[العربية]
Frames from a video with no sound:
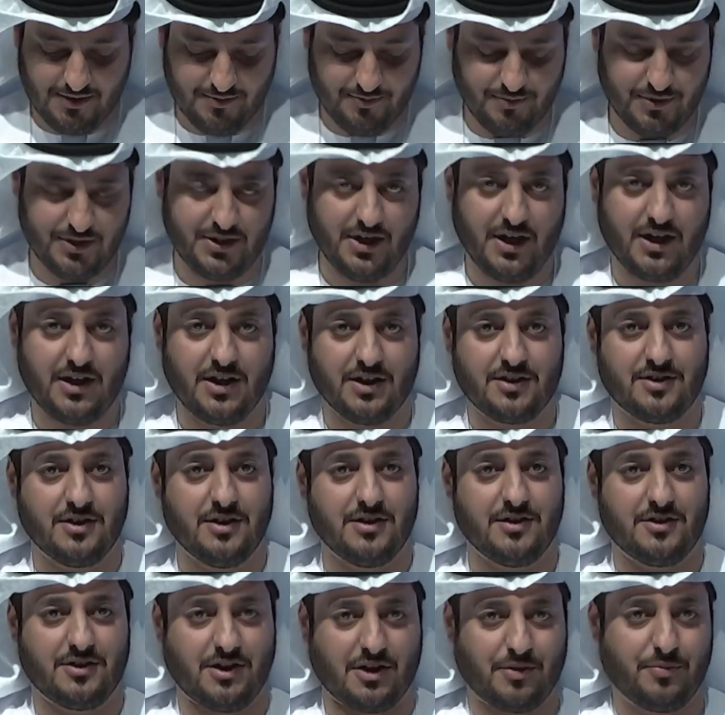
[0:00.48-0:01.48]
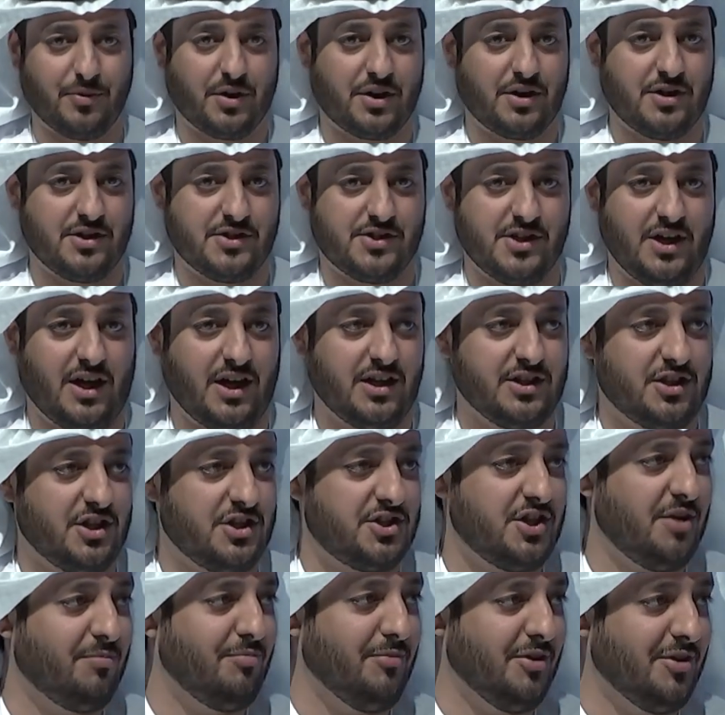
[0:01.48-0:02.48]
بداية تغمرني سعادة
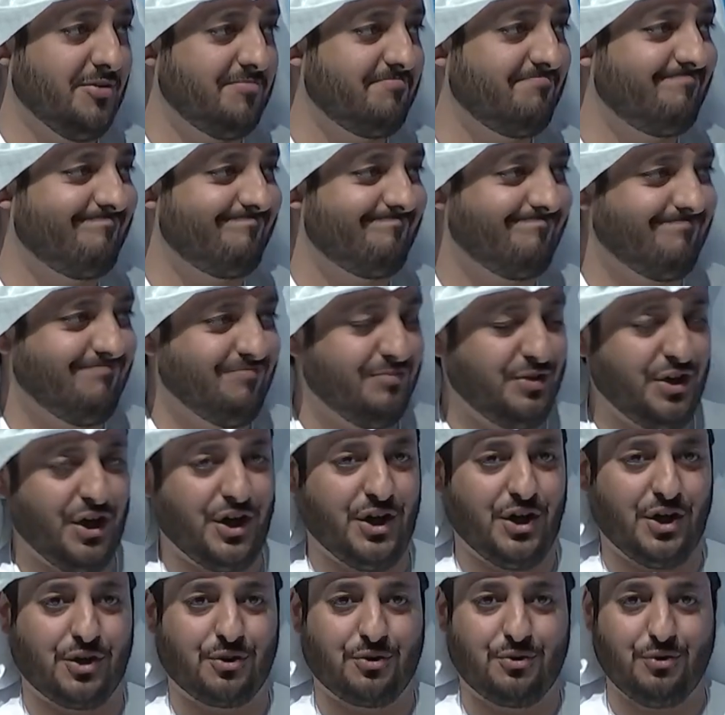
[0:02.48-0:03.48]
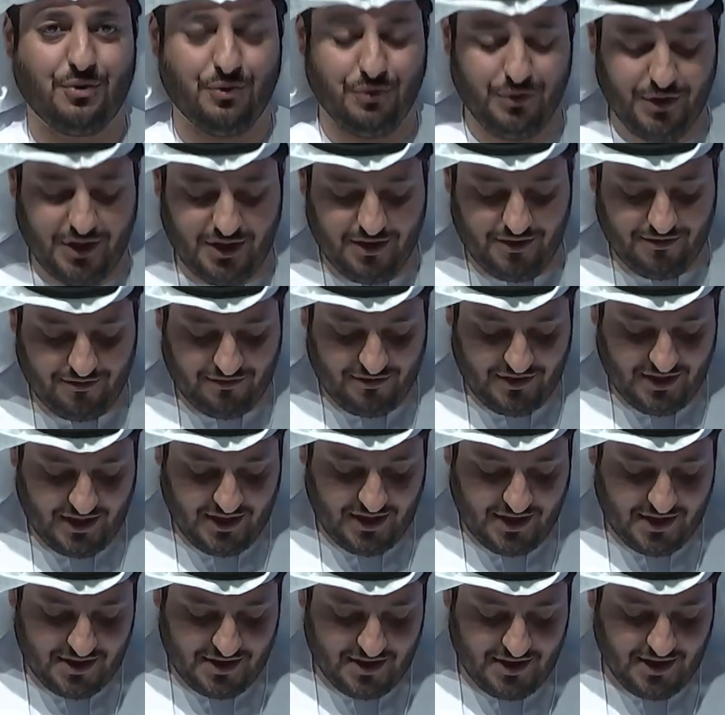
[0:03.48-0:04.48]
جمة بأن أكون في
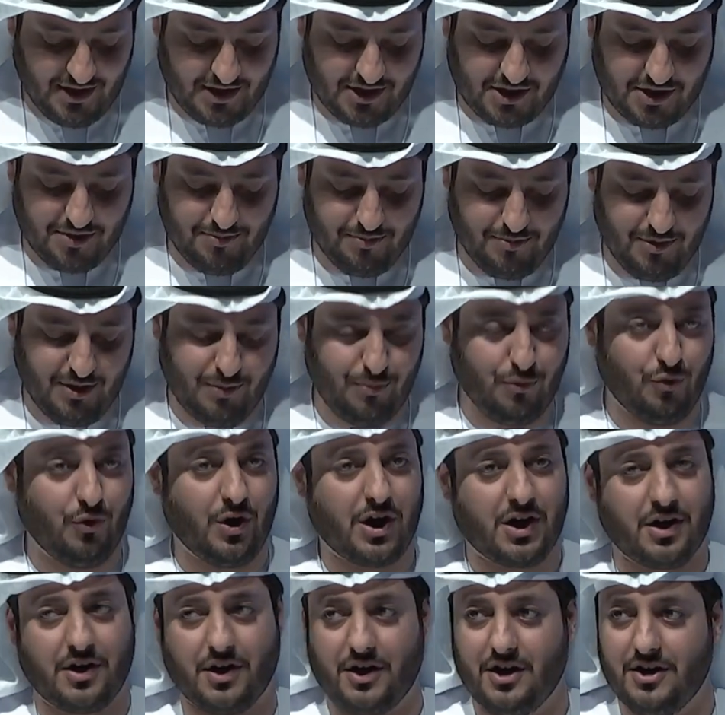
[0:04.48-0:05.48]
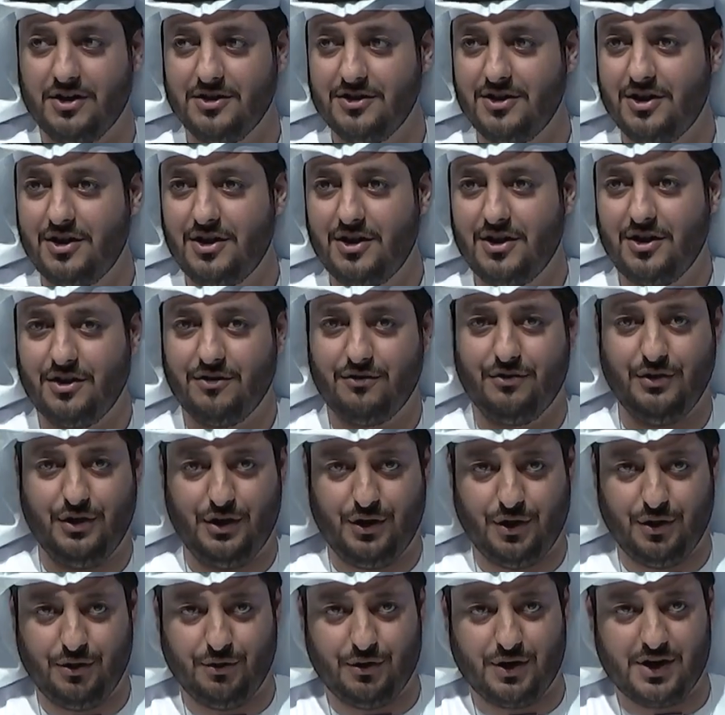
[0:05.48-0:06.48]
هذه القمة الموقرة في
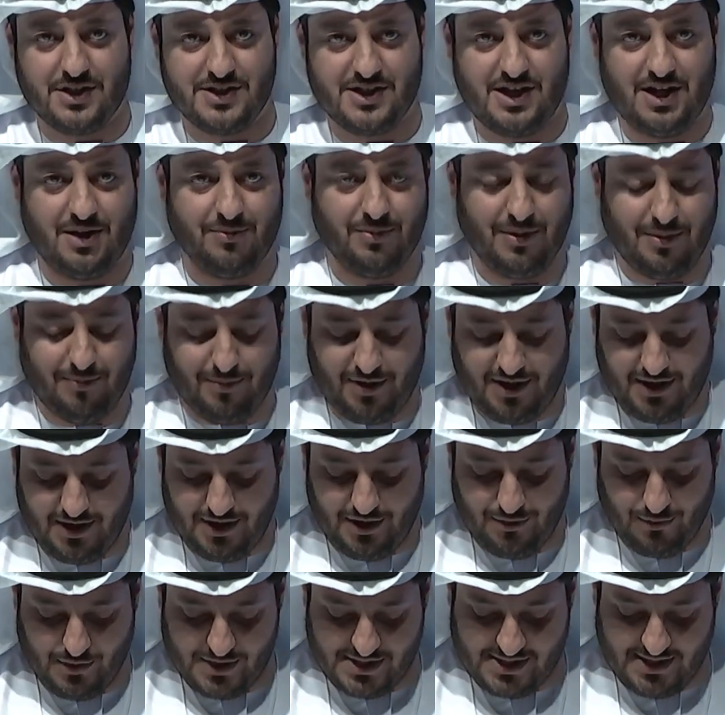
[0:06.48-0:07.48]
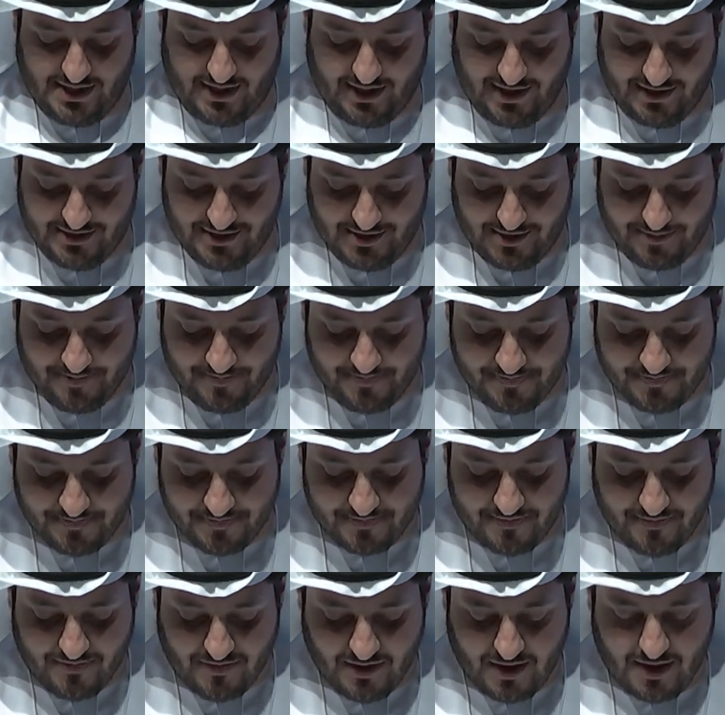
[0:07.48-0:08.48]
حضور أصحاب المعالي والسعادة
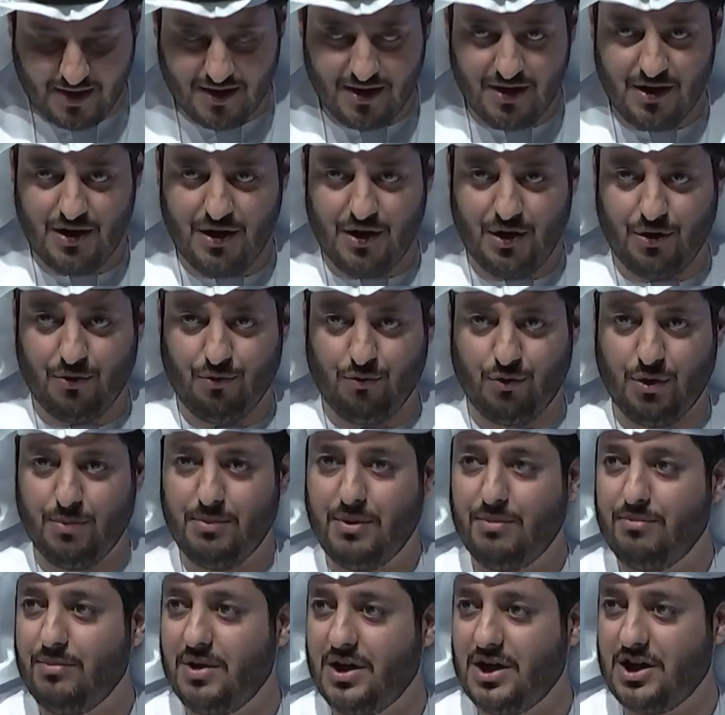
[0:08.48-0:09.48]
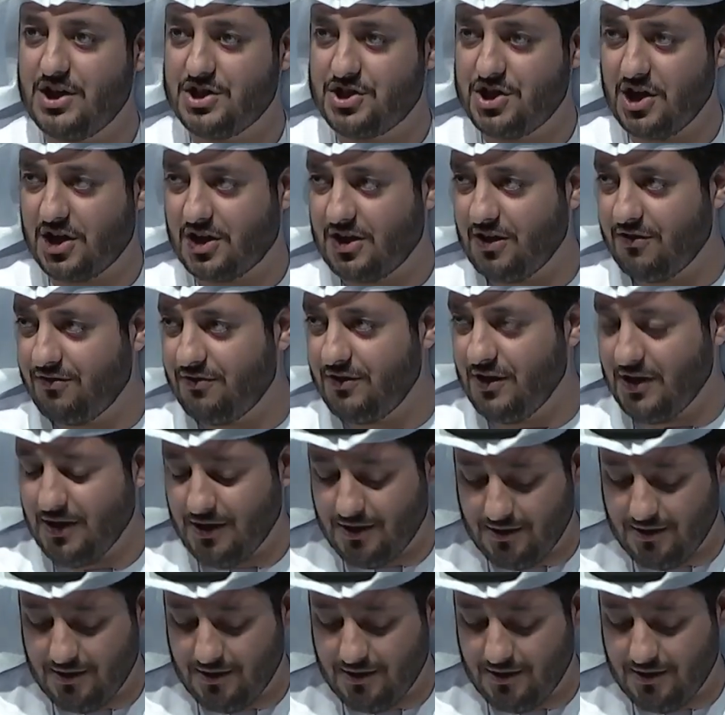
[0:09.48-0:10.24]
ومما لا شك فيه